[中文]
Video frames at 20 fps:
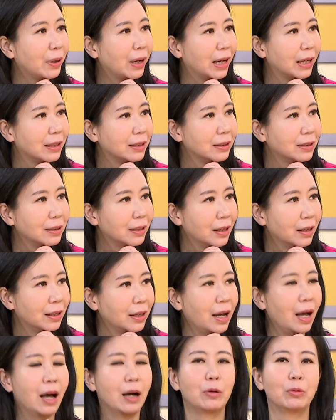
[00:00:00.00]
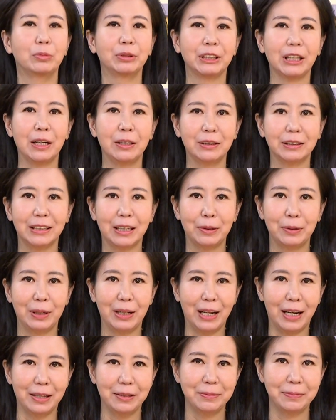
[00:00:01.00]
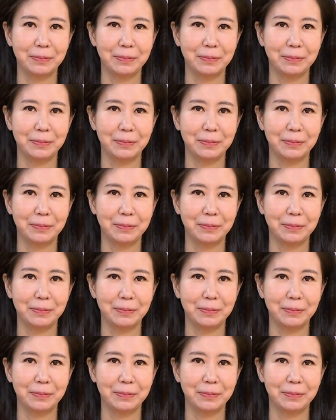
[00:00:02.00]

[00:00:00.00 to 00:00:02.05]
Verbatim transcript: 是好，我们稍后再回来。